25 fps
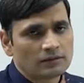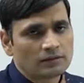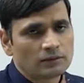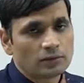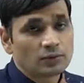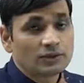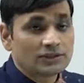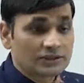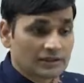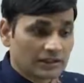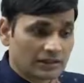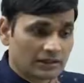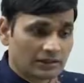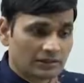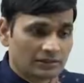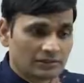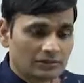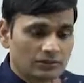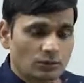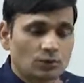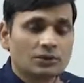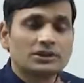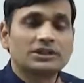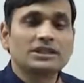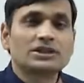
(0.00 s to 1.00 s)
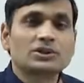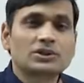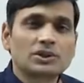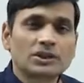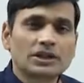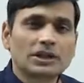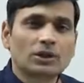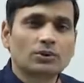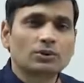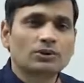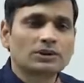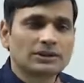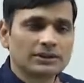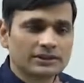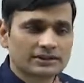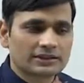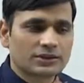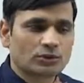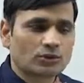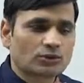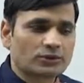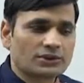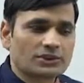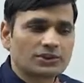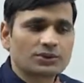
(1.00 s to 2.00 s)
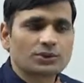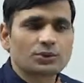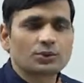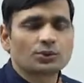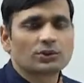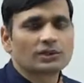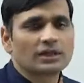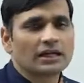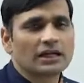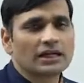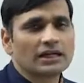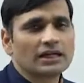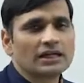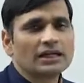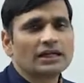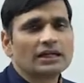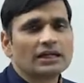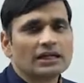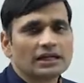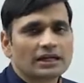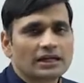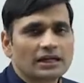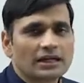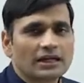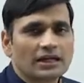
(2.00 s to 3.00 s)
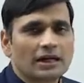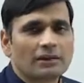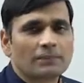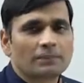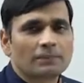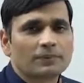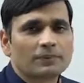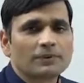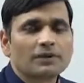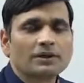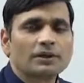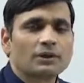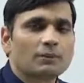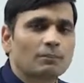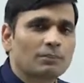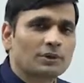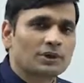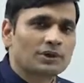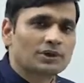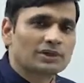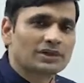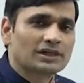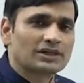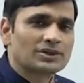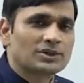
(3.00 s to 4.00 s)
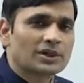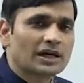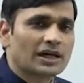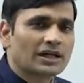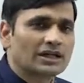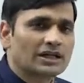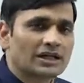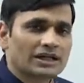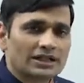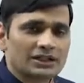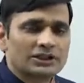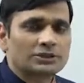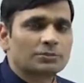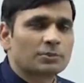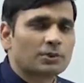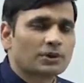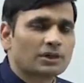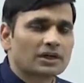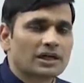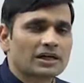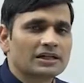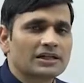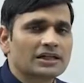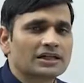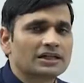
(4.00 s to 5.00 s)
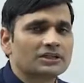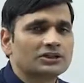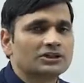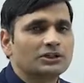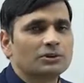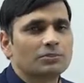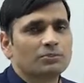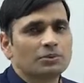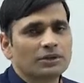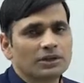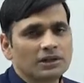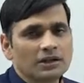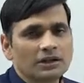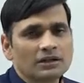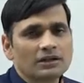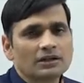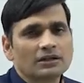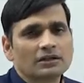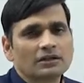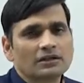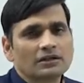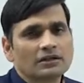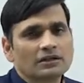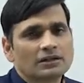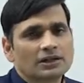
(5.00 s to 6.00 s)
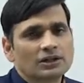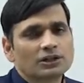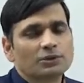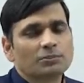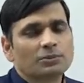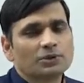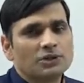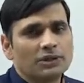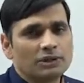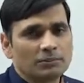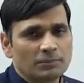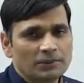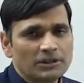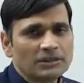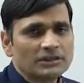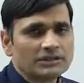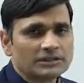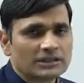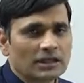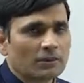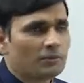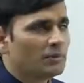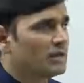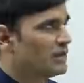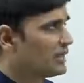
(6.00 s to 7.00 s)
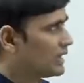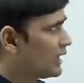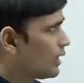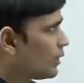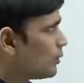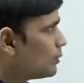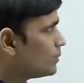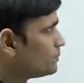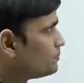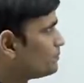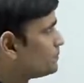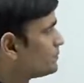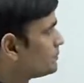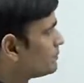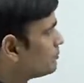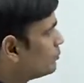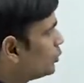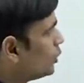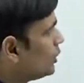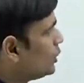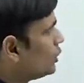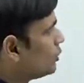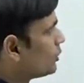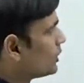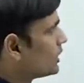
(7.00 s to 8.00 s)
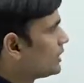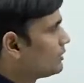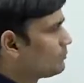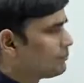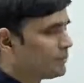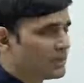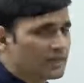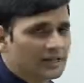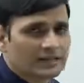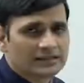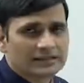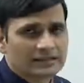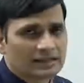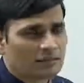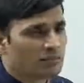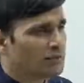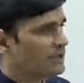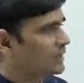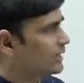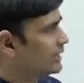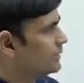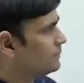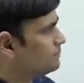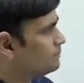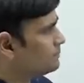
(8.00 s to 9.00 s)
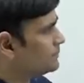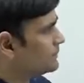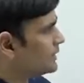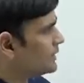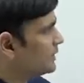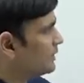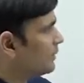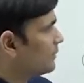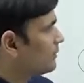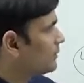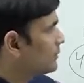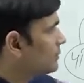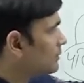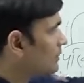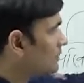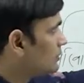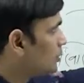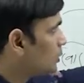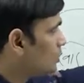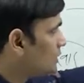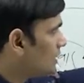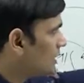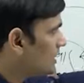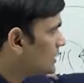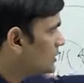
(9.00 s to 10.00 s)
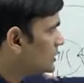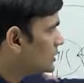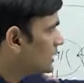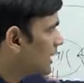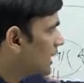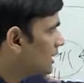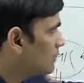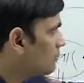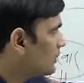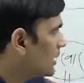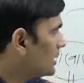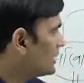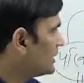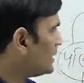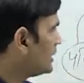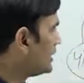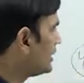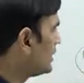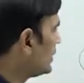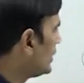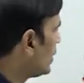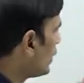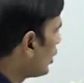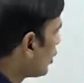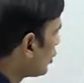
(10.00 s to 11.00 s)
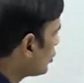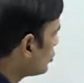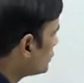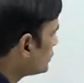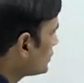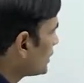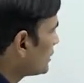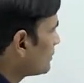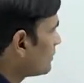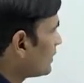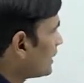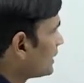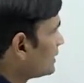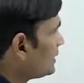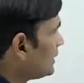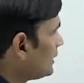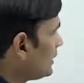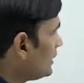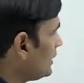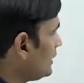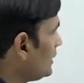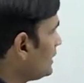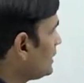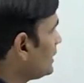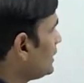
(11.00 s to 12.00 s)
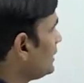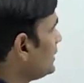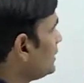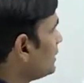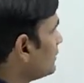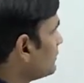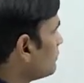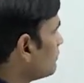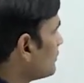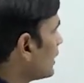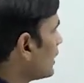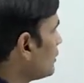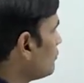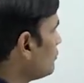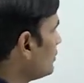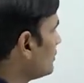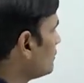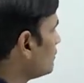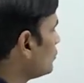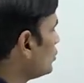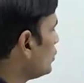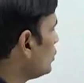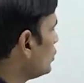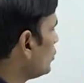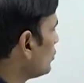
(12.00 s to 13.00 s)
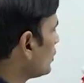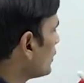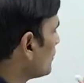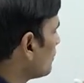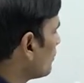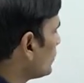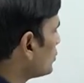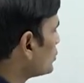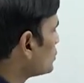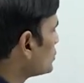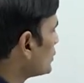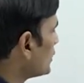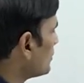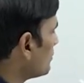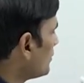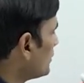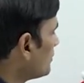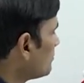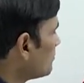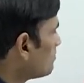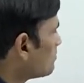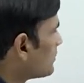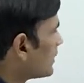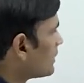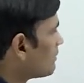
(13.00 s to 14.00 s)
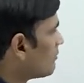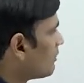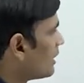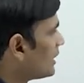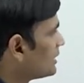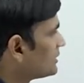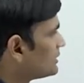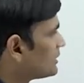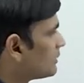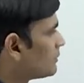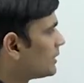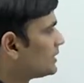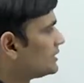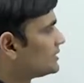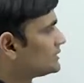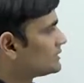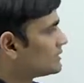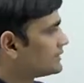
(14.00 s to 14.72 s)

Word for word: तो इसका उद्देश्य क्या होता है इसका उद्देश्य होता है कि आप भ्रष्टाचार या इस प्रकार की किसी भी गतिविधि में शामिल ना हो मूल्यों के विकास का मतलब तो ये चार बातें और उसके बाद इनकी मानवीय मूल्यों के पोषण में परिवार सामाजिक